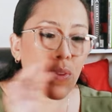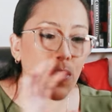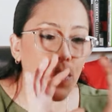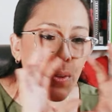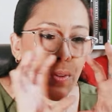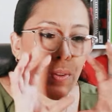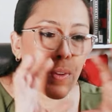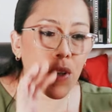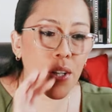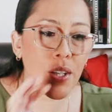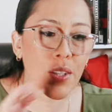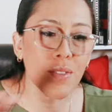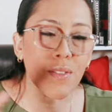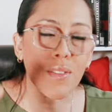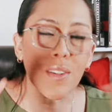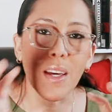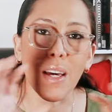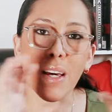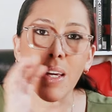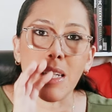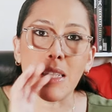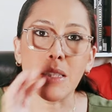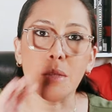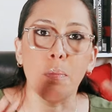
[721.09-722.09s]
toda
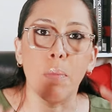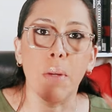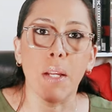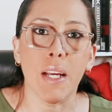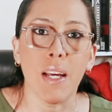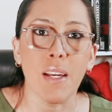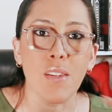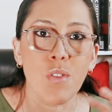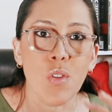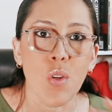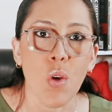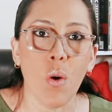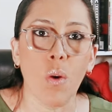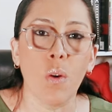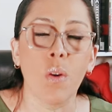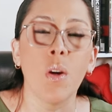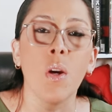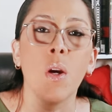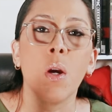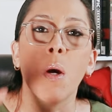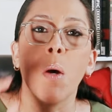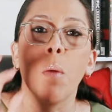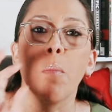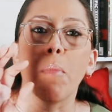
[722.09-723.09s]
esta explicación
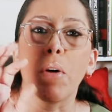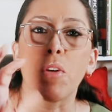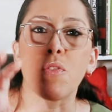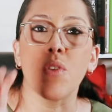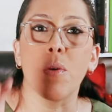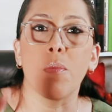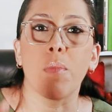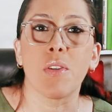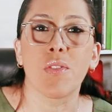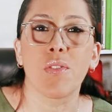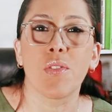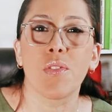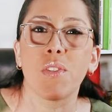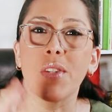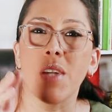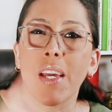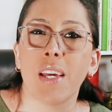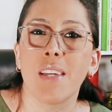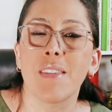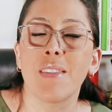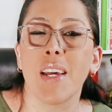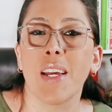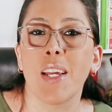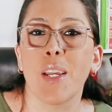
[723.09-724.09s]
paso a paso. Así
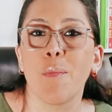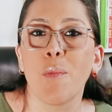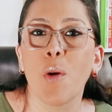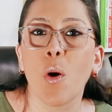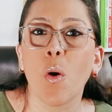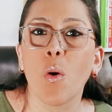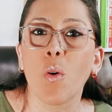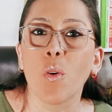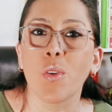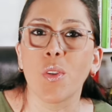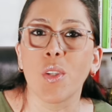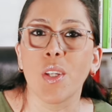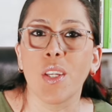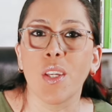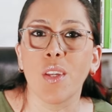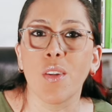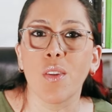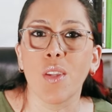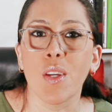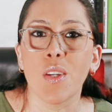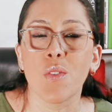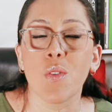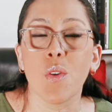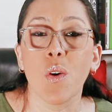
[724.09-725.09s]
que seguiremos con contenido
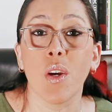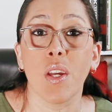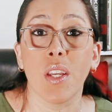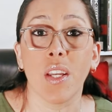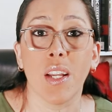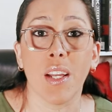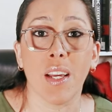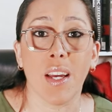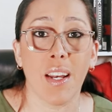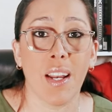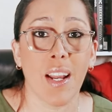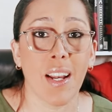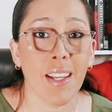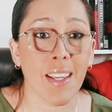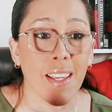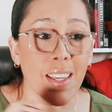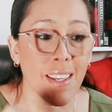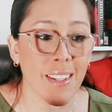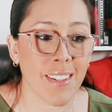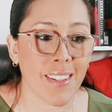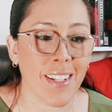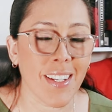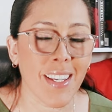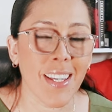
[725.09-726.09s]
de esto en el canal.
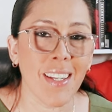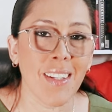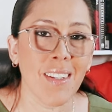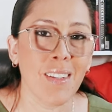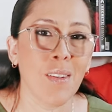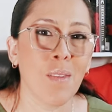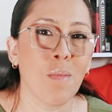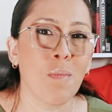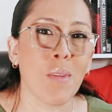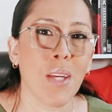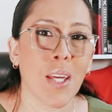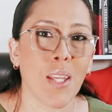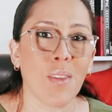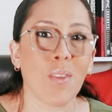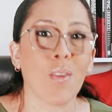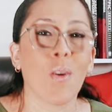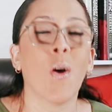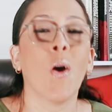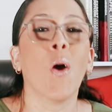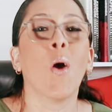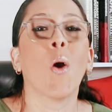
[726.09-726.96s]
Quédate aquí viendo.